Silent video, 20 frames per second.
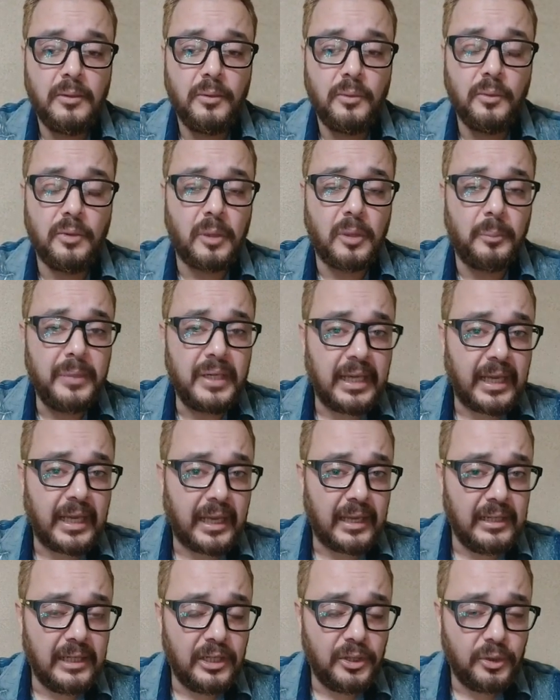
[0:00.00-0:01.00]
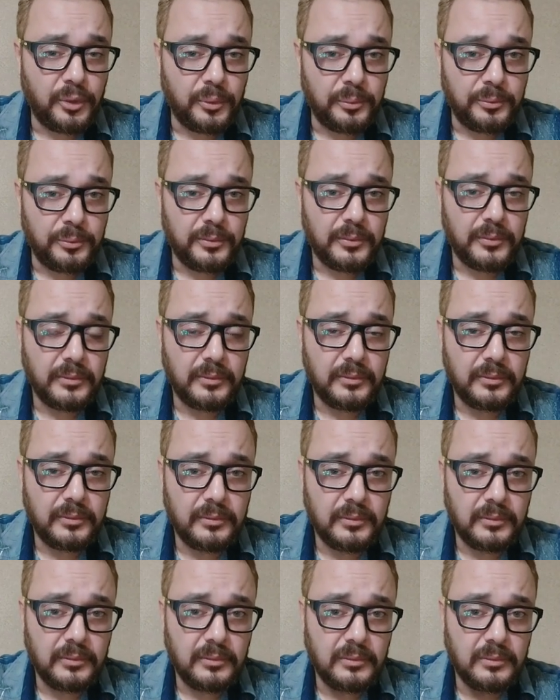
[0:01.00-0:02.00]
وربنا يخللهم
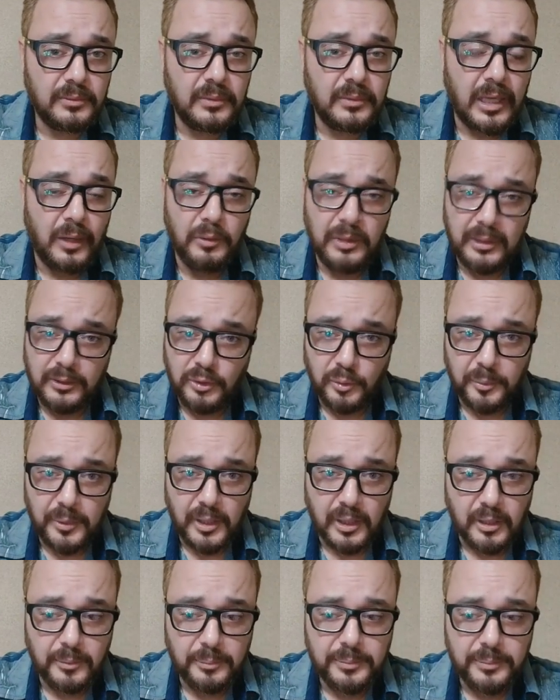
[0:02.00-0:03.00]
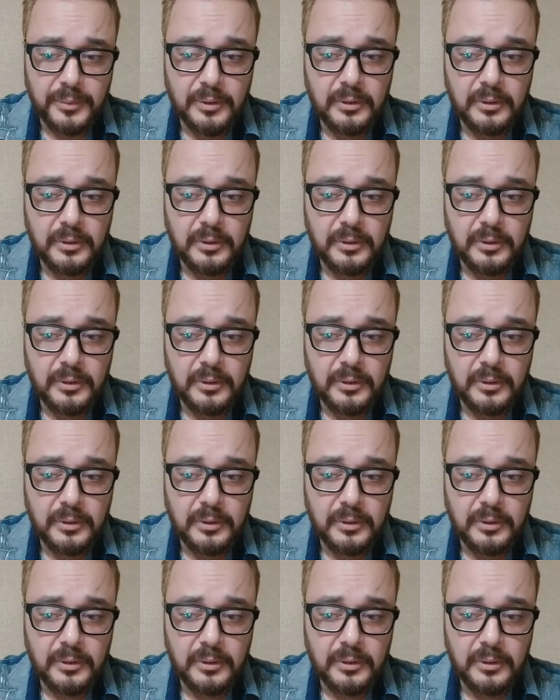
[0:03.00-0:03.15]
اولادهم يا رب